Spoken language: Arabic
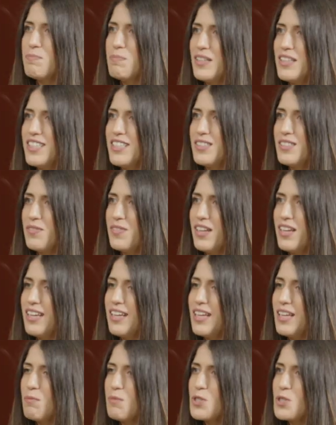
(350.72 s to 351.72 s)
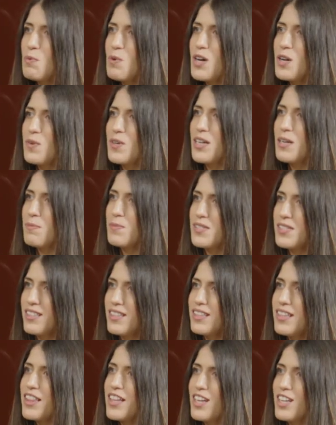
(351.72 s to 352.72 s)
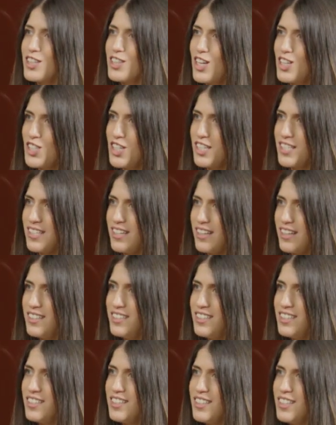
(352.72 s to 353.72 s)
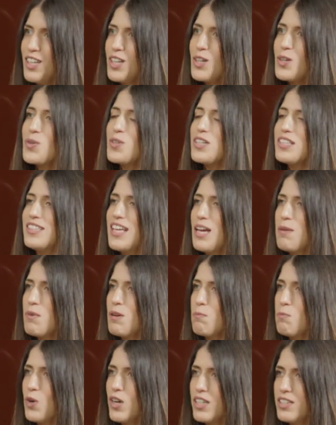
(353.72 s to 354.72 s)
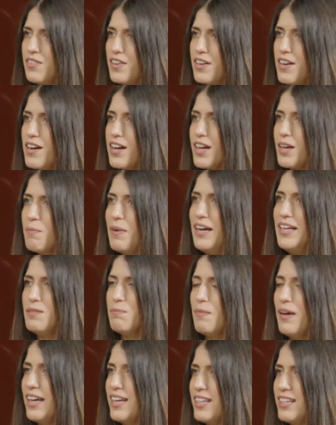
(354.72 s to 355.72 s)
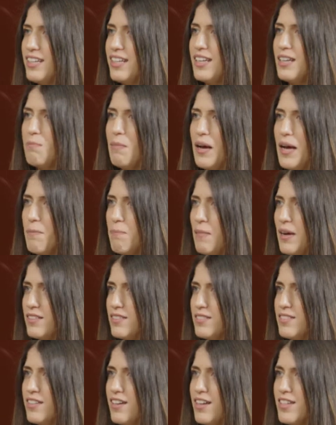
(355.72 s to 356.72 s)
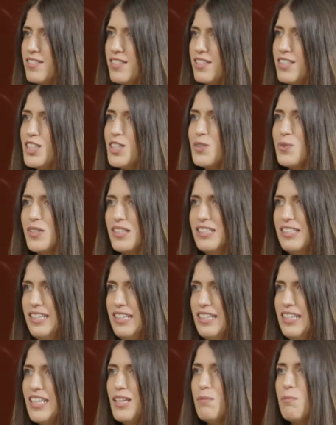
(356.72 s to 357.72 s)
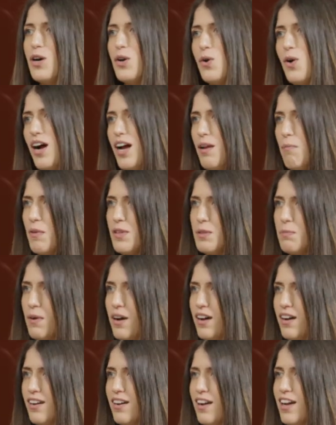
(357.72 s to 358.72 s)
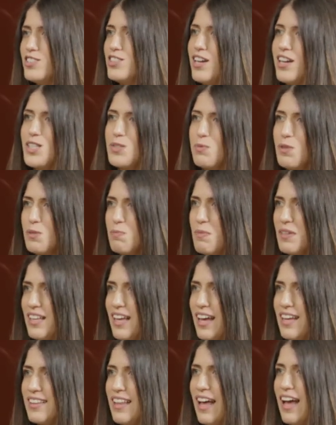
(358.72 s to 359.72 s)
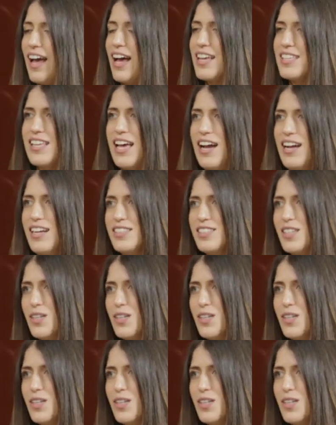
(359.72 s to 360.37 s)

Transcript: بدأت بالمشوار وانا بسن 13 سنه كنت دائما بوقت فراغي بعد ما انهي المهمات الدراسيه والتعليم اروح على المطبخ اجهز وجبه غداء اساعد